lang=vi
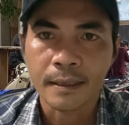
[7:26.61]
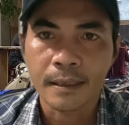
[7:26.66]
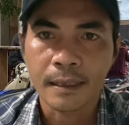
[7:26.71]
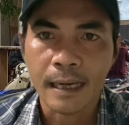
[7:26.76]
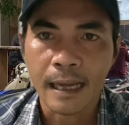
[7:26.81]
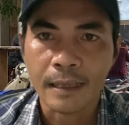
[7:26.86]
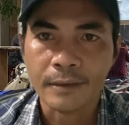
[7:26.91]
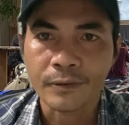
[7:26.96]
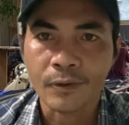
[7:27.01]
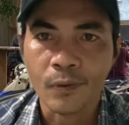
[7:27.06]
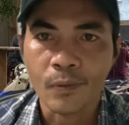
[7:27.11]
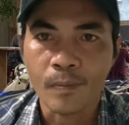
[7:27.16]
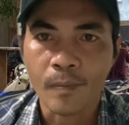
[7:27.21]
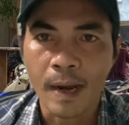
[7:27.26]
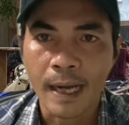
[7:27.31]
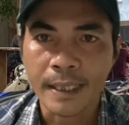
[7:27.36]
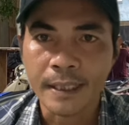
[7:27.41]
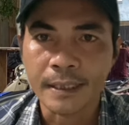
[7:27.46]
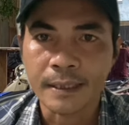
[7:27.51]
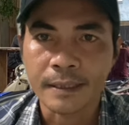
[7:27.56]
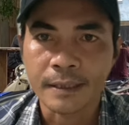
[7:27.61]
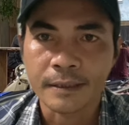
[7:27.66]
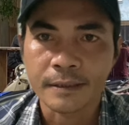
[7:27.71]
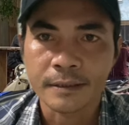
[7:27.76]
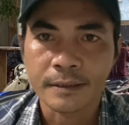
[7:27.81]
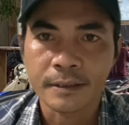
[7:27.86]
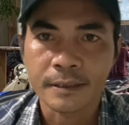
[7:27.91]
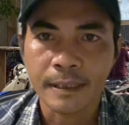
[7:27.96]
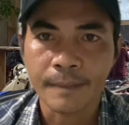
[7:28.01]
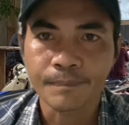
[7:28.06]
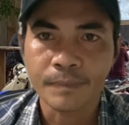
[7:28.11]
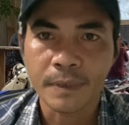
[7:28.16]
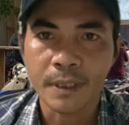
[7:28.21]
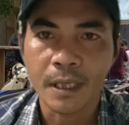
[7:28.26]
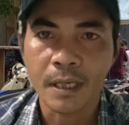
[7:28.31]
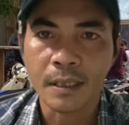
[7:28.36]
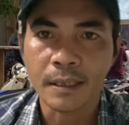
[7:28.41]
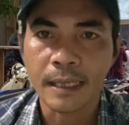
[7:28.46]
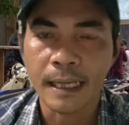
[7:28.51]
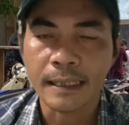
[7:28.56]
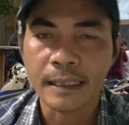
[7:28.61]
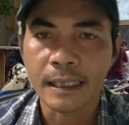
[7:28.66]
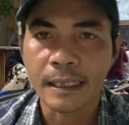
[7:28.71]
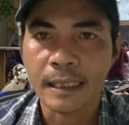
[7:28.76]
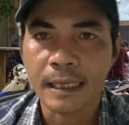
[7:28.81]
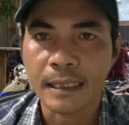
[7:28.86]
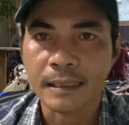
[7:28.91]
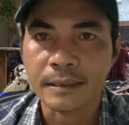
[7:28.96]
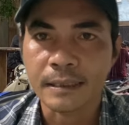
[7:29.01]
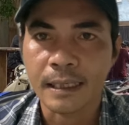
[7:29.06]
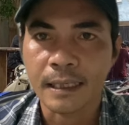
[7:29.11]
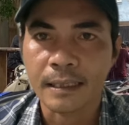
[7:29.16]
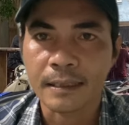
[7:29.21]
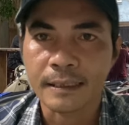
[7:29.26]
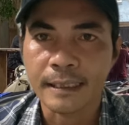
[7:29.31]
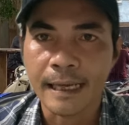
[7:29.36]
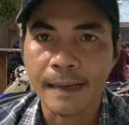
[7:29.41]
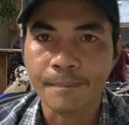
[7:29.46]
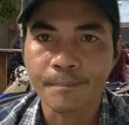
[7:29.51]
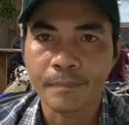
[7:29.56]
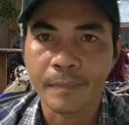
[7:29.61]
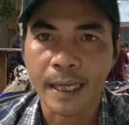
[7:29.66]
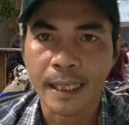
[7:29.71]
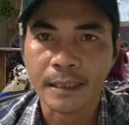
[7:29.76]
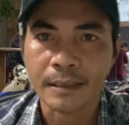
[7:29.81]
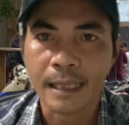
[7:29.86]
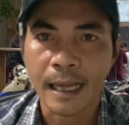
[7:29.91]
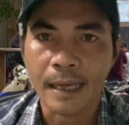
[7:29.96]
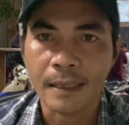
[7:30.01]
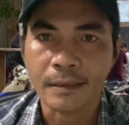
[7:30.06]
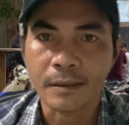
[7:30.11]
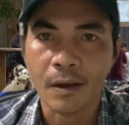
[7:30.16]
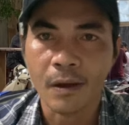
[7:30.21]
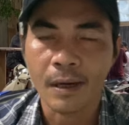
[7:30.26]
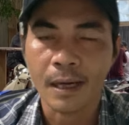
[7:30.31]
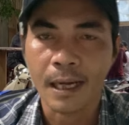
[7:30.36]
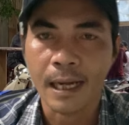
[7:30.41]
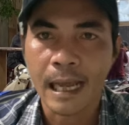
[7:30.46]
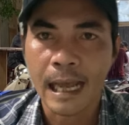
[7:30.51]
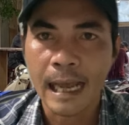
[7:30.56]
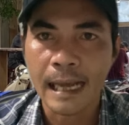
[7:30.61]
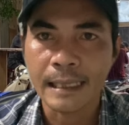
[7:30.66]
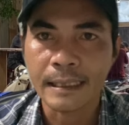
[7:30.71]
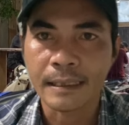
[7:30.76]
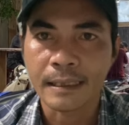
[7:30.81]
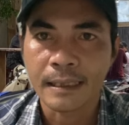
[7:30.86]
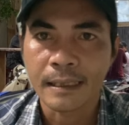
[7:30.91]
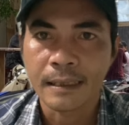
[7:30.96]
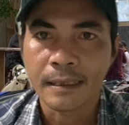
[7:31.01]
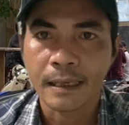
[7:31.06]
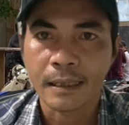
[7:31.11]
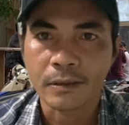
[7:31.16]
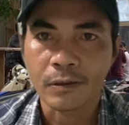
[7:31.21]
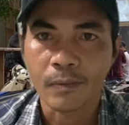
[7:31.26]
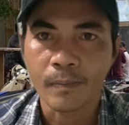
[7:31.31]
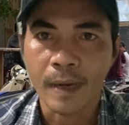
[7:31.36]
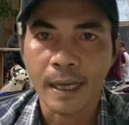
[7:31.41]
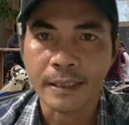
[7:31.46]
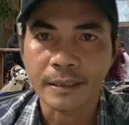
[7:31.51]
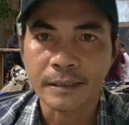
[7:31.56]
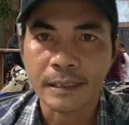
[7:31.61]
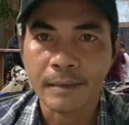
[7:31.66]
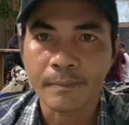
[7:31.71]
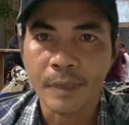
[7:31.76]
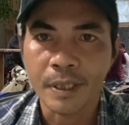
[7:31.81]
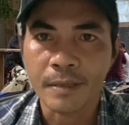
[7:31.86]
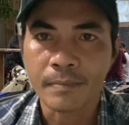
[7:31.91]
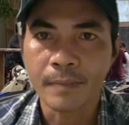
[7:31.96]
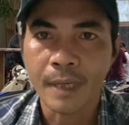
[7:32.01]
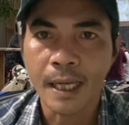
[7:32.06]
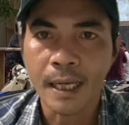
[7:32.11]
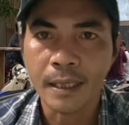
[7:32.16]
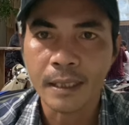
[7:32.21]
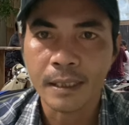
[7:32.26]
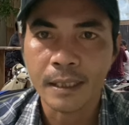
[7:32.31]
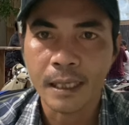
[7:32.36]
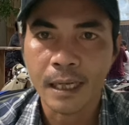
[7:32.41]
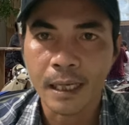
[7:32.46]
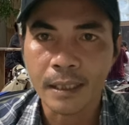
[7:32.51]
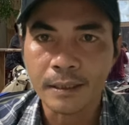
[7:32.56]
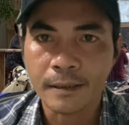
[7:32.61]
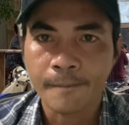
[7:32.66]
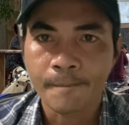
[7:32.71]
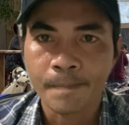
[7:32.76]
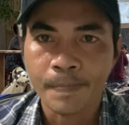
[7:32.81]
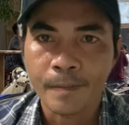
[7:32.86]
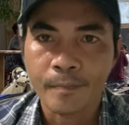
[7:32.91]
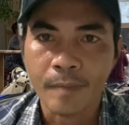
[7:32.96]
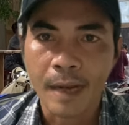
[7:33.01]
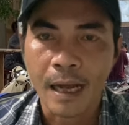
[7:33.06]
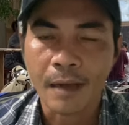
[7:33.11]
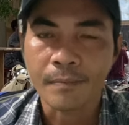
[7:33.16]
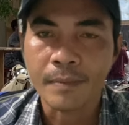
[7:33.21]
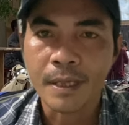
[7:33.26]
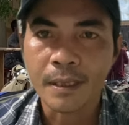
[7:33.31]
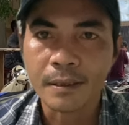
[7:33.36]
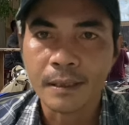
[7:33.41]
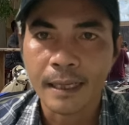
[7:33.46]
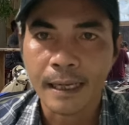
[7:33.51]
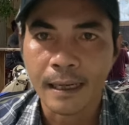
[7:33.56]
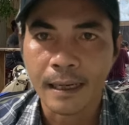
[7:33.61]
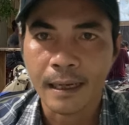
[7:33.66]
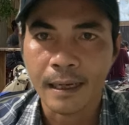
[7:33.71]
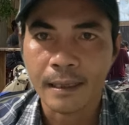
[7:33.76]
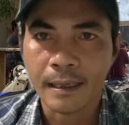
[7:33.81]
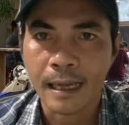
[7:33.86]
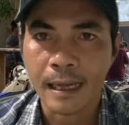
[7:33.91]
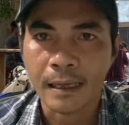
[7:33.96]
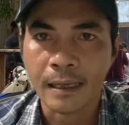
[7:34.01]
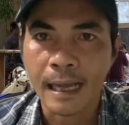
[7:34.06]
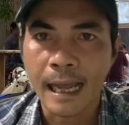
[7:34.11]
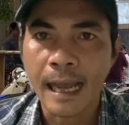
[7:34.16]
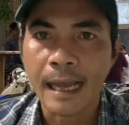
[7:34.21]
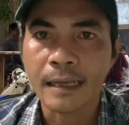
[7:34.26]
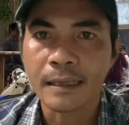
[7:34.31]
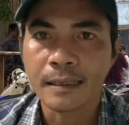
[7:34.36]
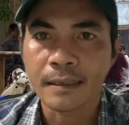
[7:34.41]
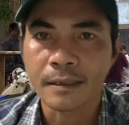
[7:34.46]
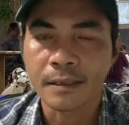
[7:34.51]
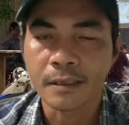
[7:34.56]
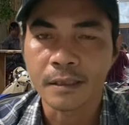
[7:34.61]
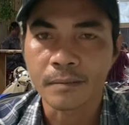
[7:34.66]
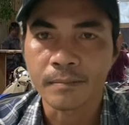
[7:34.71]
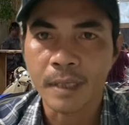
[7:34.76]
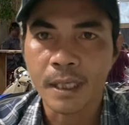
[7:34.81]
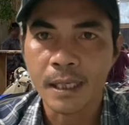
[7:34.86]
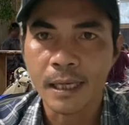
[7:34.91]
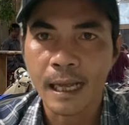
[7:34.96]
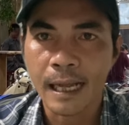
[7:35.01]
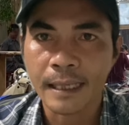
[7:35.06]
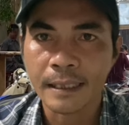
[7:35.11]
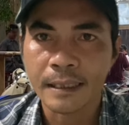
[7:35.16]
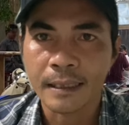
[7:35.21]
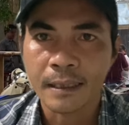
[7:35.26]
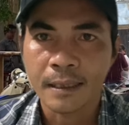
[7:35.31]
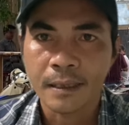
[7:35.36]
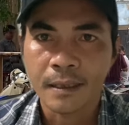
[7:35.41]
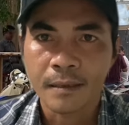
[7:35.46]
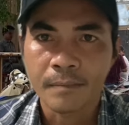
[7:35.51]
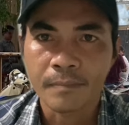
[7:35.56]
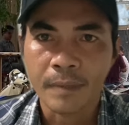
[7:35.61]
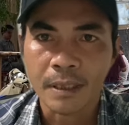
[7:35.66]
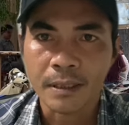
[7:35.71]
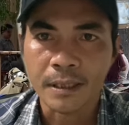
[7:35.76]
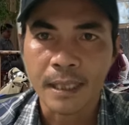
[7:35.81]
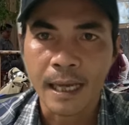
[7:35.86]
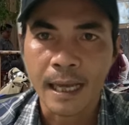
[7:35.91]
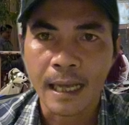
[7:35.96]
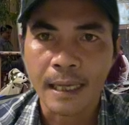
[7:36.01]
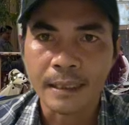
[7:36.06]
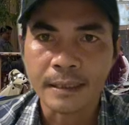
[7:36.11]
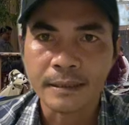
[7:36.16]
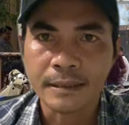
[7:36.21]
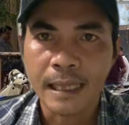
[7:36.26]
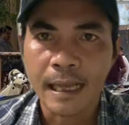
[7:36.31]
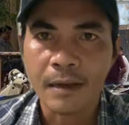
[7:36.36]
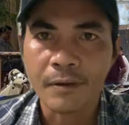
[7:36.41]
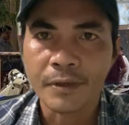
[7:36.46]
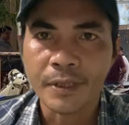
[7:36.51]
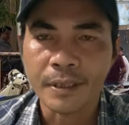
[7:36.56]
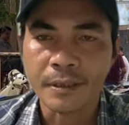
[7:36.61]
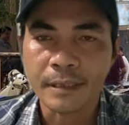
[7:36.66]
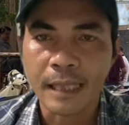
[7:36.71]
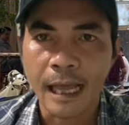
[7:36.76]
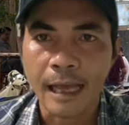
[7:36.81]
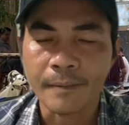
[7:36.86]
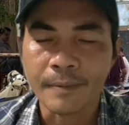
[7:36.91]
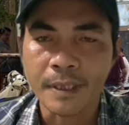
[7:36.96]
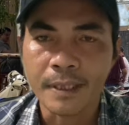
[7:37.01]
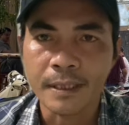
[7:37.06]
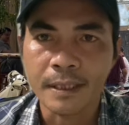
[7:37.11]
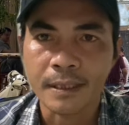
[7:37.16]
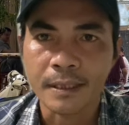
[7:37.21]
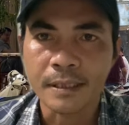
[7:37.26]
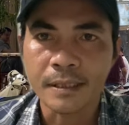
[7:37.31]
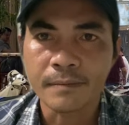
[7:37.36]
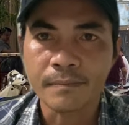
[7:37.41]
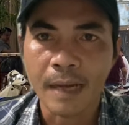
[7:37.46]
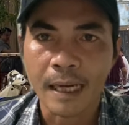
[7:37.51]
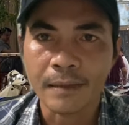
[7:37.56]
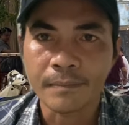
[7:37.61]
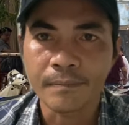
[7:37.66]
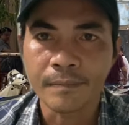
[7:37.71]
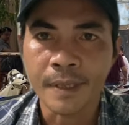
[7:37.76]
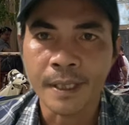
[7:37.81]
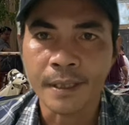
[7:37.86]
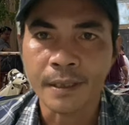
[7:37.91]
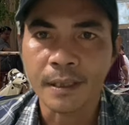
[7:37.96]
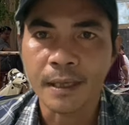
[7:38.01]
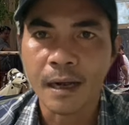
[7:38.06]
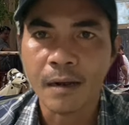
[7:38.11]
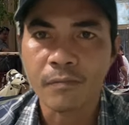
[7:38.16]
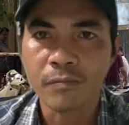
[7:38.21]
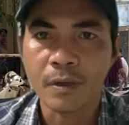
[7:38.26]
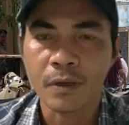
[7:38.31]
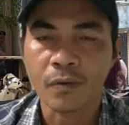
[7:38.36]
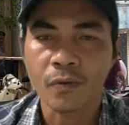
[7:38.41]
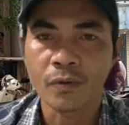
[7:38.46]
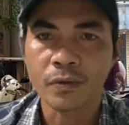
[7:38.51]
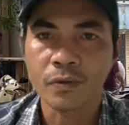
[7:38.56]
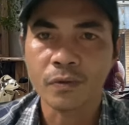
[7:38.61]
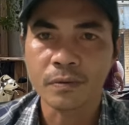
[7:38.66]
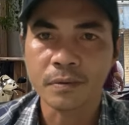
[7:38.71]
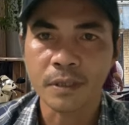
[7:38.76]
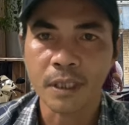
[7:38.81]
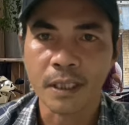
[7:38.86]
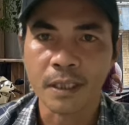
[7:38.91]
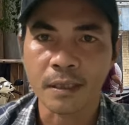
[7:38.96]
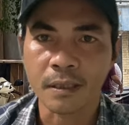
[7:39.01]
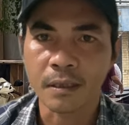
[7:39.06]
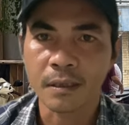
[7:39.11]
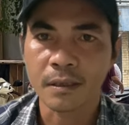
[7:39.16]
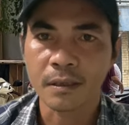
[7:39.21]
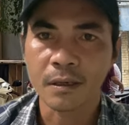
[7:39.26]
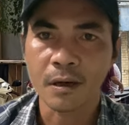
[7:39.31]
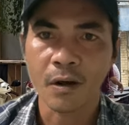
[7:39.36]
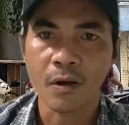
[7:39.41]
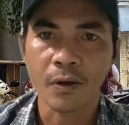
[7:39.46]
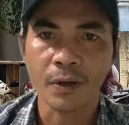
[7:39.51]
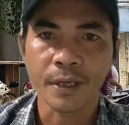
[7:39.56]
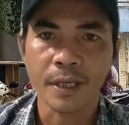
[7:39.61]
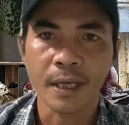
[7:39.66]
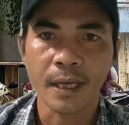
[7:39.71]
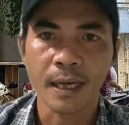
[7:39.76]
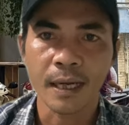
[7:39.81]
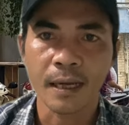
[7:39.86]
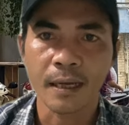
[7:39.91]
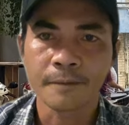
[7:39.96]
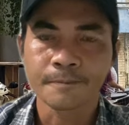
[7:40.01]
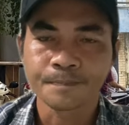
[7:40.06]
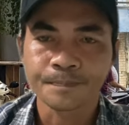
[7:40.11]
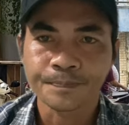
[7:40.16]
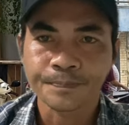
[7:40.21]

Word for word: là tụi mày sắp tới đây là, giáp mặt tại tòa lần hai là tụi mày sẽ bị bế đi hết mà không biết rằng là ai là người bớ ai mà tại sao hiện tại bây giờ cứ mạnh miệng không mà của chú anh chị rồi à,